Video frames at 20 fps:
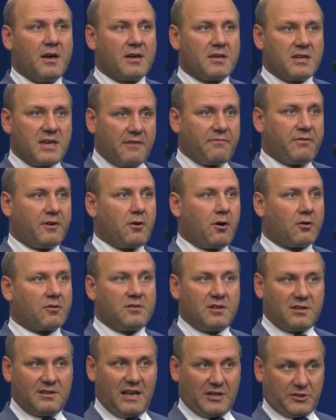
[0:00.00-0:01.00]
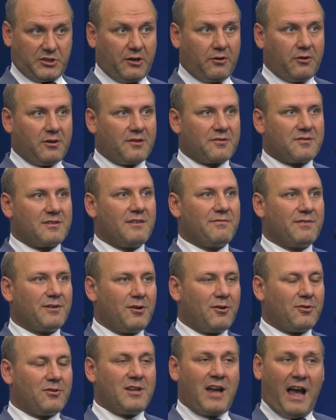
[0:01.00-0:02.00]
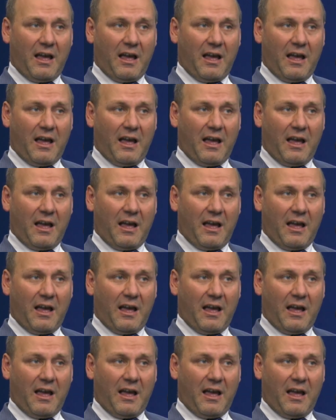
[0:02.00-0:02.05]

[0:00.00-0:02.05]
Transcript: niewygodny. Dlaczego jest niewygodny?